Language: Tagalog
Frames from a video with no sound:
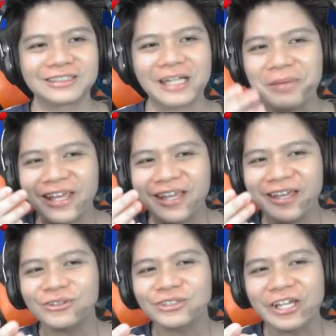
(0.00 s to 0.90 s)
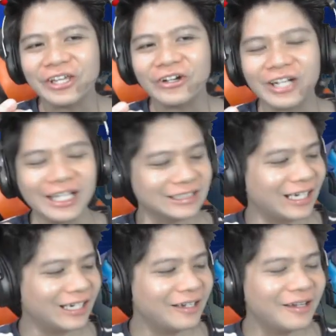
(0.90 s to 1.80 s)
Sabihin ko sa inyo guys
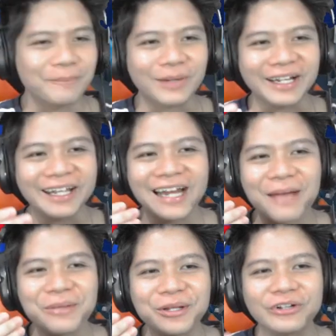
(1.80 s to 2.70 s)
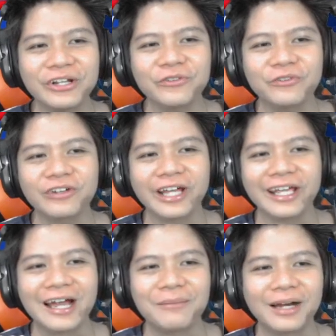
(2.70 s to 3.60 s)
ha, pag ginamit ko na yung
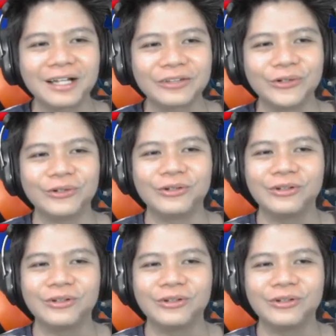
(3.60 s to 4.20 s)
Freya mga tol,